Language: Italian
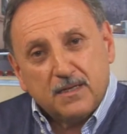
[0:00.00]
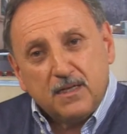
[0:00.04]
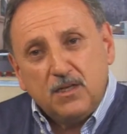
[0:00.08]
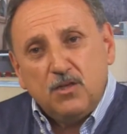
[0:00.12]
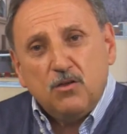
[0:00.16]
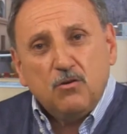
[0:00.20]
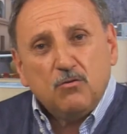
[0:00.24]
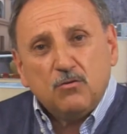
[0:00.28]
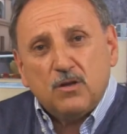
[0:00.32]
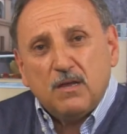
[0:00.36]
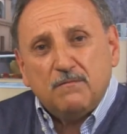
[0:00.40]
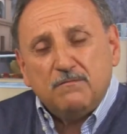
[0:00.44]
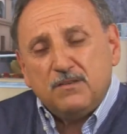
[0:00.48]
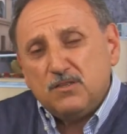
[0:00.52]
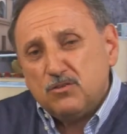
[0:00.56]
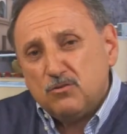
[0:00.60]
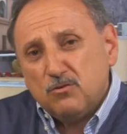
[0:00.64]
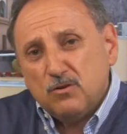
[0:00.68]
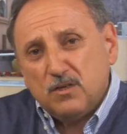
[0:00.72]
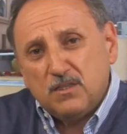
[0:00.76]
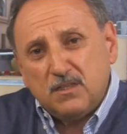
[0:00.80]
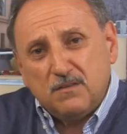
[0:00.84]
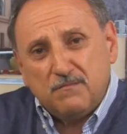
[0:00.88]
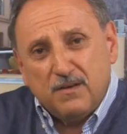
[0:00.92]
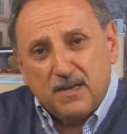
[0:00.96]
Io ho una
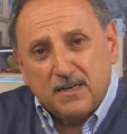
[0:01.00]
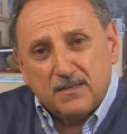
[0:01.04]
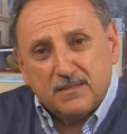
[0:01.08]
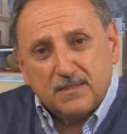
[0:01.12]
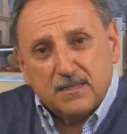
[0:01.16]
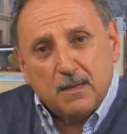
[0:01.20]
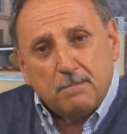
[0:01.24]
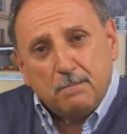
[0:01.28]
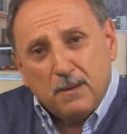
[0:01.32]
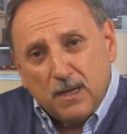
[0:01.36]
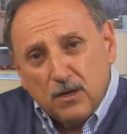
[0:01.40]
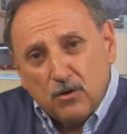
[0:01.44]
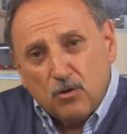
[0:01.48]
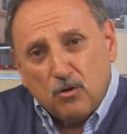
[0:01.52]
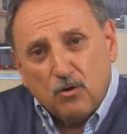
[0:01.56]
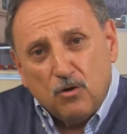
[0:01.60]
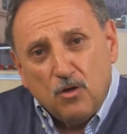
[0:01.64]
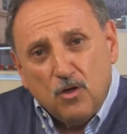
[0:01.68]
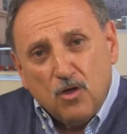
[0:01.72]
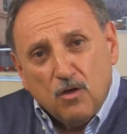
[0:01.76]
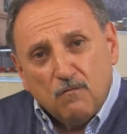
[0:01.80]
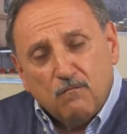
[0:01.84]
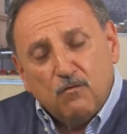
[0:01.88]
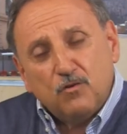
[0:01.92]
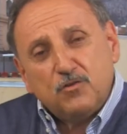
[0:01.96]
visione diversa, però
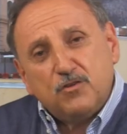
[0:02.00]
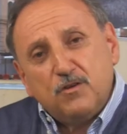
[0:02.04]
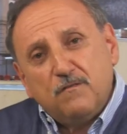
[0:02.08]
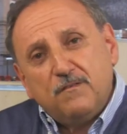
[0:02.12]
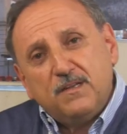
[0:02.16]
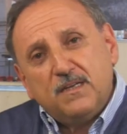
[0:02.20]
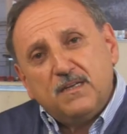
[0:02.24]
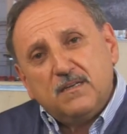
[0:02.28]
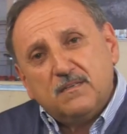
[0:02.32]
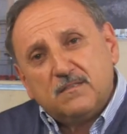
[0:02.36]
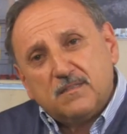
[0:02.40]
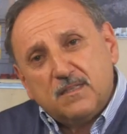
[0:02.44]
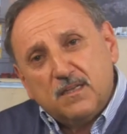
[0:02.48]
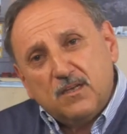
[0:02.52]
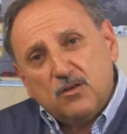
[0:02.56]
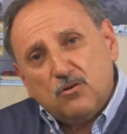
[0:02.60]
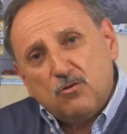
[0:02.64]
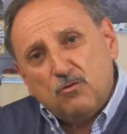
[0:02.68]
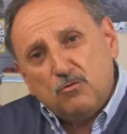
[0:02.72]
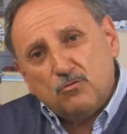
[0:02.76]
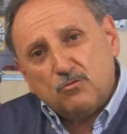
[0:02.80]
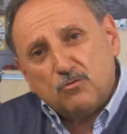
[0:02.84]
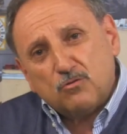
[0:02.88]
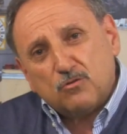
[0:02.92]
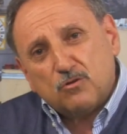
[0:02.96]
voglio venirti
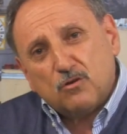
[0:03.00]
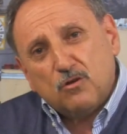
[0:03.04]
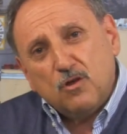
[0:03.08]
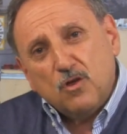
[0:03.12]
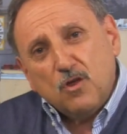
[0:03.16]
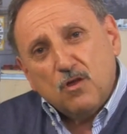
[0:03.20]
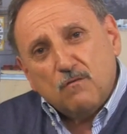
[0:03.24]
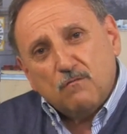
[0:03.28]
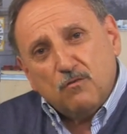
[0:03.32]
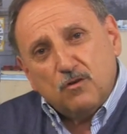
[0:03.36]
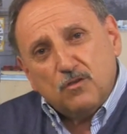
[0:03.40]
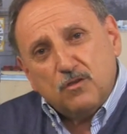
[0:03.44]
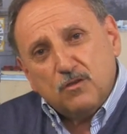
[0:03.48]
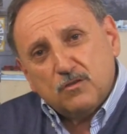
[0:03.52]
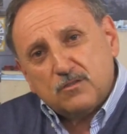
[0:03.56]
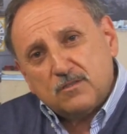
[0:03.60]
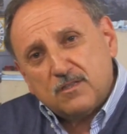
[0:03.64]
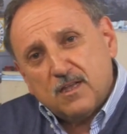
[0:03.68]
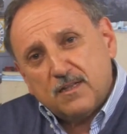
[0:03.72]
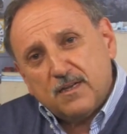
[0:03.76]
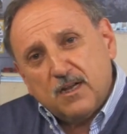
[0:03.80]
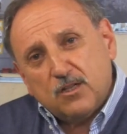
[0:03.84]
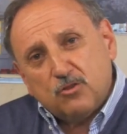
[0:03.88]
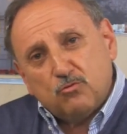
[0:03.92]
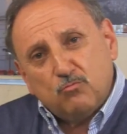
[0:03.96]
incontro, voglio
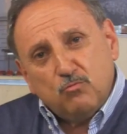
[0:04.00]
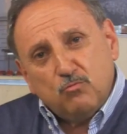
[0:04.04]
stare al